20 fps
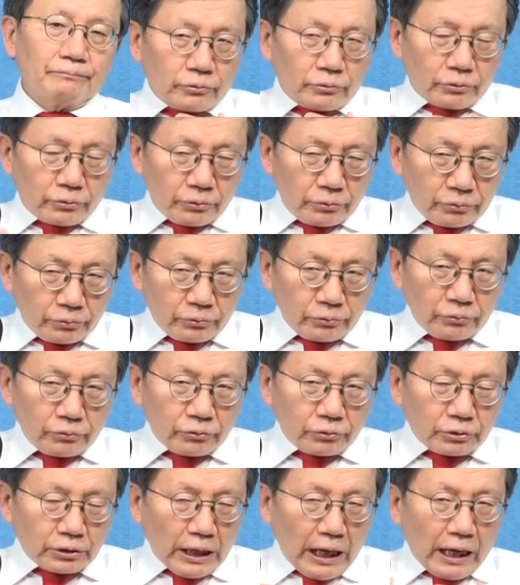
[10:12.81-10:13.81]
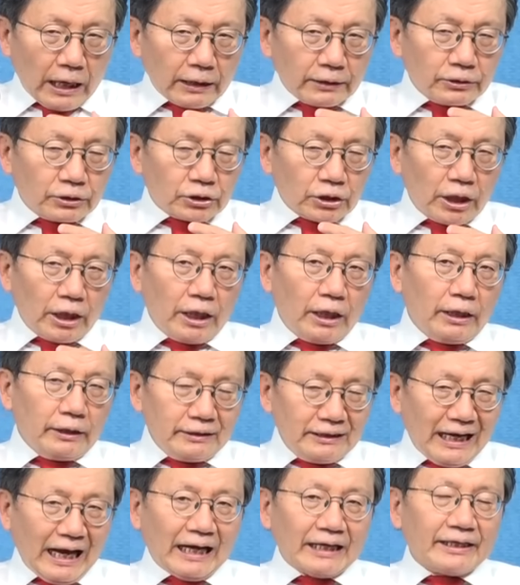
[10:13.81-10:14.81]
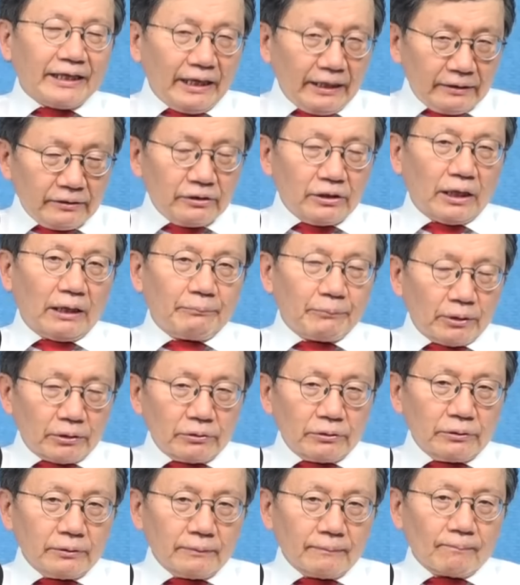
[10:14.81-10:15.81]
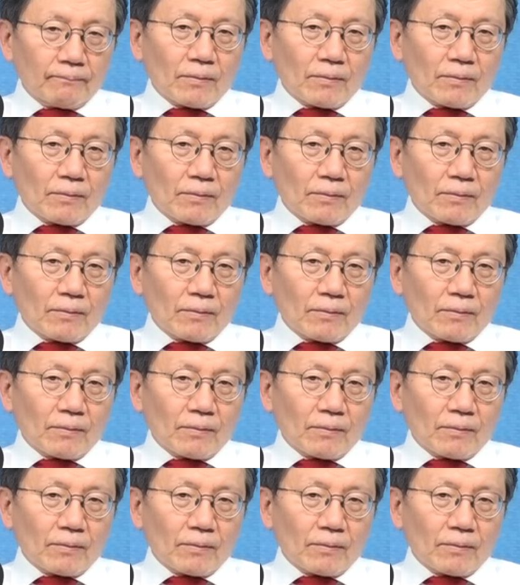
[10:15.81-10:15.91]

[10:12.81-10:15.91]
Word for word: 그 양자 양에 의하면은